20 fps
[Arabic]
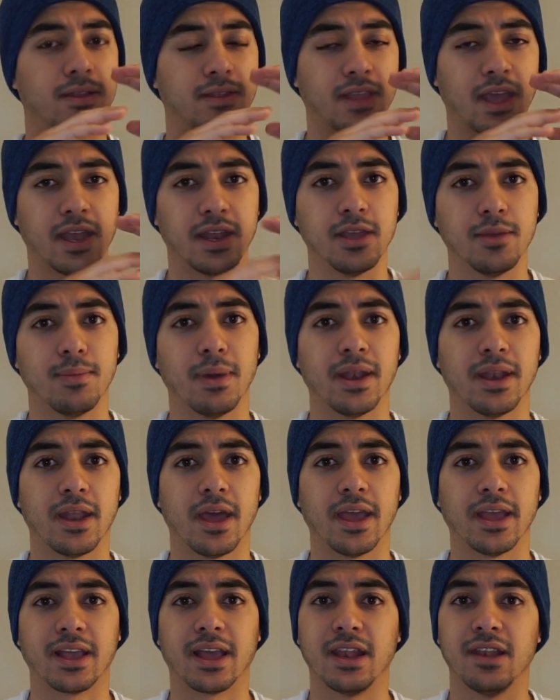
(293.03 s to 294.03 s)

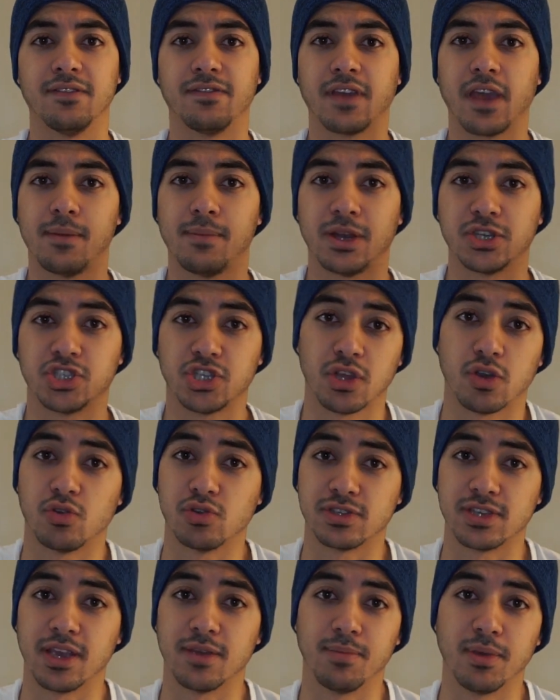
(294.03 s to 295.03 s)
تقريبا هيكلف كام عشان
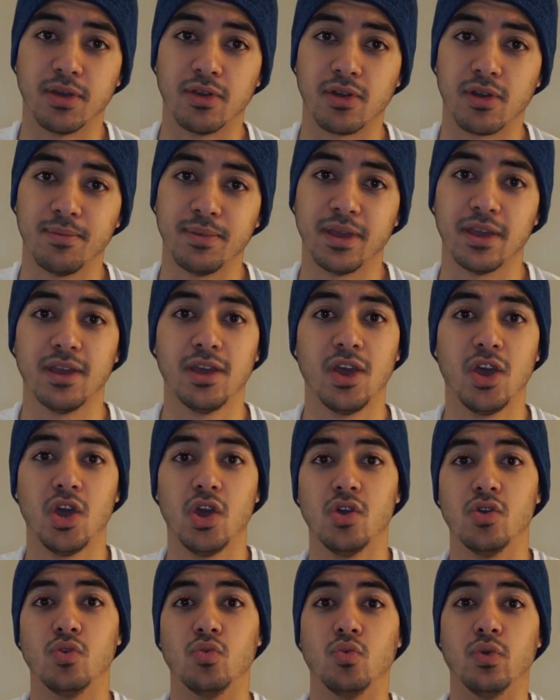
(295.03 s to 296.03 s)
تاكل زي بجرامي
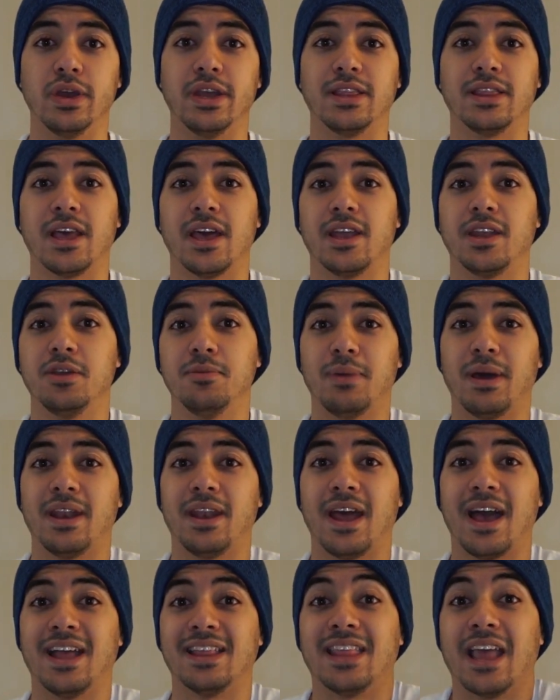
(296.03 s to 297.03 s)

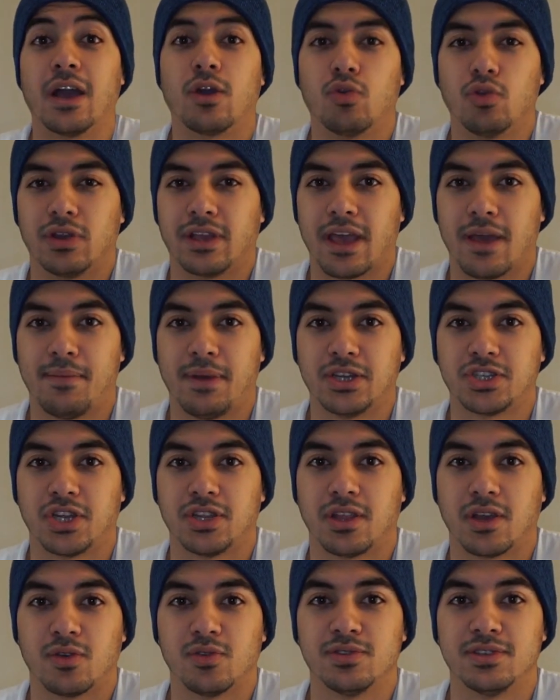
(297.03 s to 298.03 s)
وتقريبا هتاكل كام
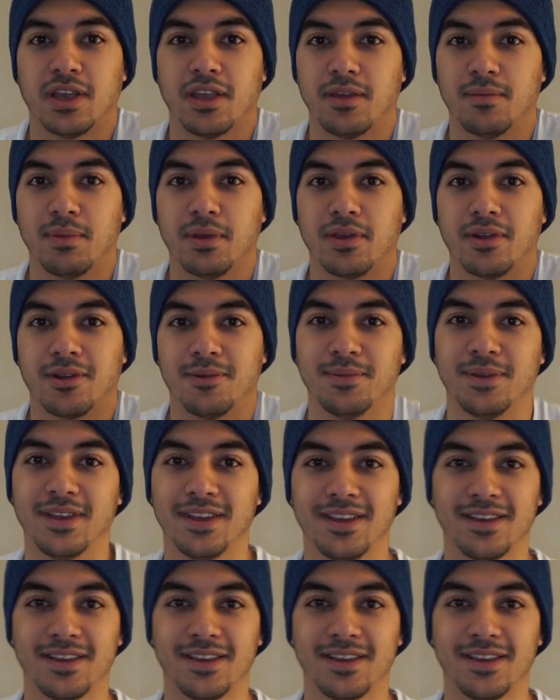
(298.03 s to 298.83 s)
عشان تاكل زي بجرامي